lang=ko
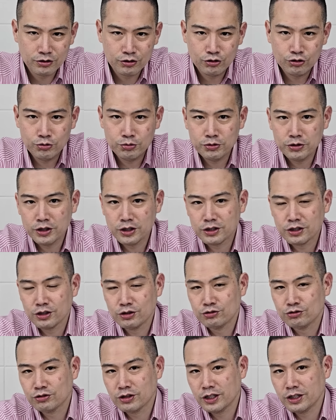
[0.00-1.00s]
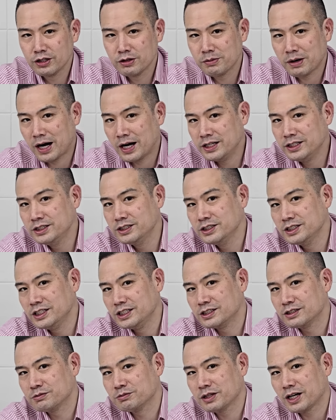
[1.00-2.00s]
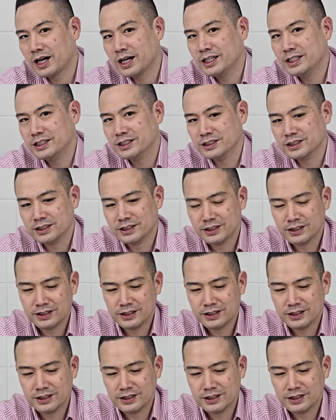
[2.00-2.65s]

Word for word: 리브엔터에 누가 있냐면 아이들이 있습니다. 아이들.